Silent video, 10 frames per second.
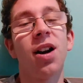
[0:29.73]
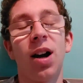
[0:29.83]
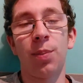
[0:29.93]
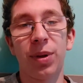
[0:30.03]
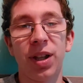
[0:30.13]

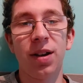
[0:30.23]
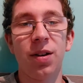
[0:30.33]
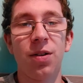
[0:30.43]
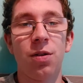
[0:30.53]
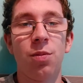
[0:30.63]
après
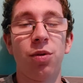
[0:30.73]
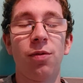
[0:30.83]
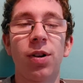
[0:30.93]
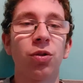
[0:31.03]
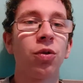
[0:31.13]
euh, pour
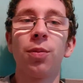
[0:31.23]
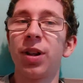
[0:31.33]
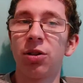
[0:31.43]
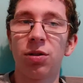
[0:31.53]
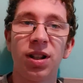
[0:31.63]
voir de
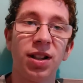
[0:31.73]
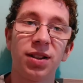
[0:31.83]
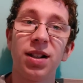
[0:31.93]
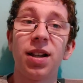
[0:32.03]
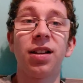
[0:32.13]
combien de temps elle
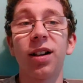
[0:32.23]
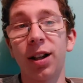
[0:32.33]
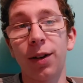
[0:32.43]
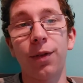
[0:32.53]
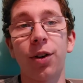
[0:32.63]
datait la
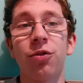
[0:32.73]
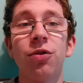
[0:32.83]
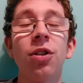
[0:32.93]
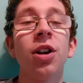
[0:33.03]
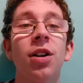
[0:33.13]
dernière
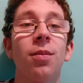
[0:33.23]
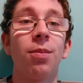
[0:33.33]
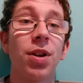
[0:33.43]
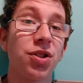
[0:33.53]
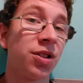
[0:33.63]
FAQ.
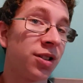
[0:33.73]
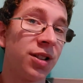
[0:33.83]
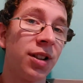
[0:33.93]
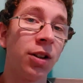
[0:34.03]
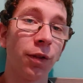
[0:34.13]
Mais j'ai
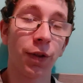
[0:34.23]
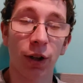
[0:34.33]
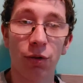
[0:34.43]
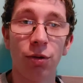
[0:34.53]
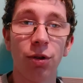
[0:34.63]
décidé d'en
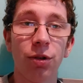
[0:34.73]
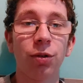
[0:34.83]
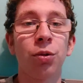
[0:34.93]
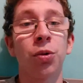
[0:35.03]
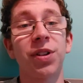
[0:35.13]
faire une autre.
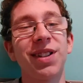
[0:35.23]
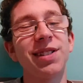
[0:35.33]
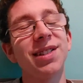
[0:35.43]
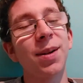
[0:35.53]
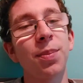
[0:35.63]
Donc
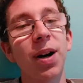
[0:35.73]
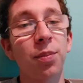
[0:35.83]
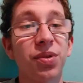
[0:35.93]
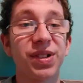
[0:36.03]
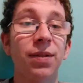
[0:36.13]
n'hésitez pas à
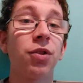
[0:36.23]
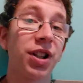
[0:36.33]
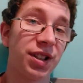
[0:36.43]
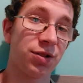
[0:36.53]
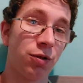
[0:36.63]
poser vos
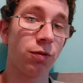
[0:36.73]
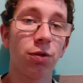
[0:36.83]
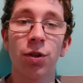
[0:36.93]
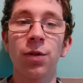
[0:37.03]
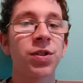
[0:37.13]
questions
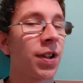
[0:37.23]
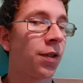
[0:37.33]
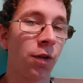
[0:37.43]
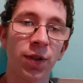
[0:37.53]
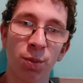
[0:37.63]
que vous avez
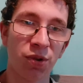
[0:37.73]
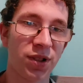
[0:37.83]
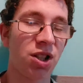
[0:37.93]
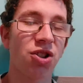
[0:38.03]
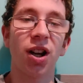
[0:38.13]
envie de
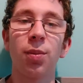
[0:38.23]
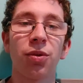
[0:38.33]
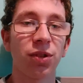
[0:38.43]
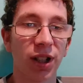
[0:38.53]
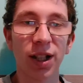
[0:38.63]
poser. J'y
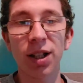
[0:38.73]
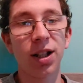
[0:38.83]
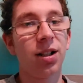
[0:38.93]
répondrai